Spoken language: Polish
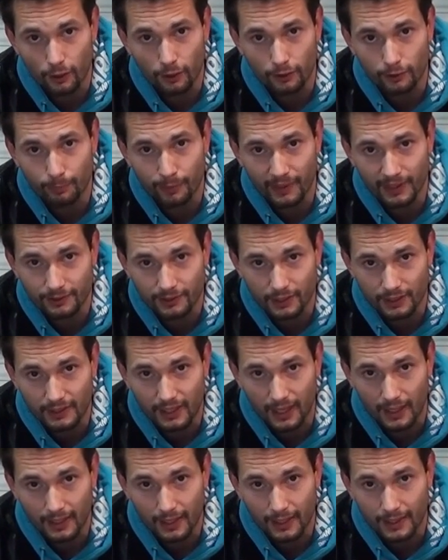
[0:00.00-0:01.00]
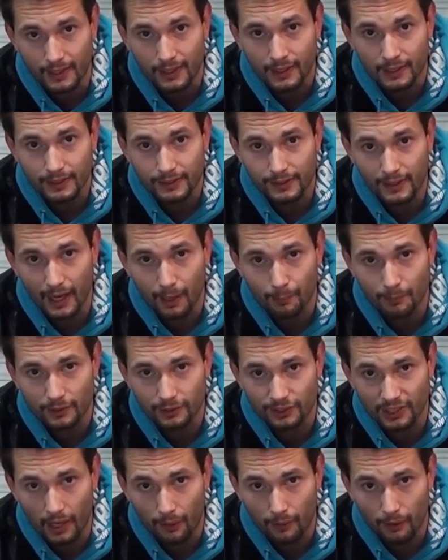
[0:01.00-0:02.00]
on będzie dalej nam
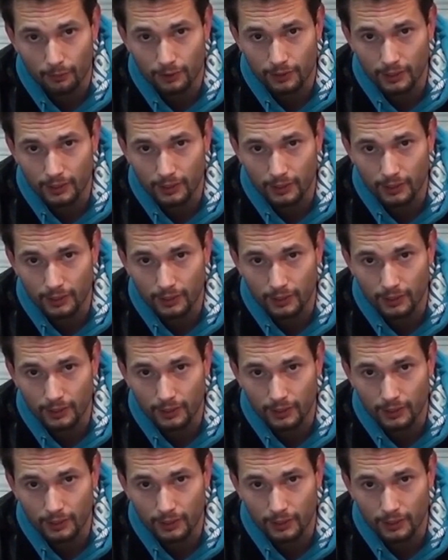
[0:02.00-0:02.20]
działał.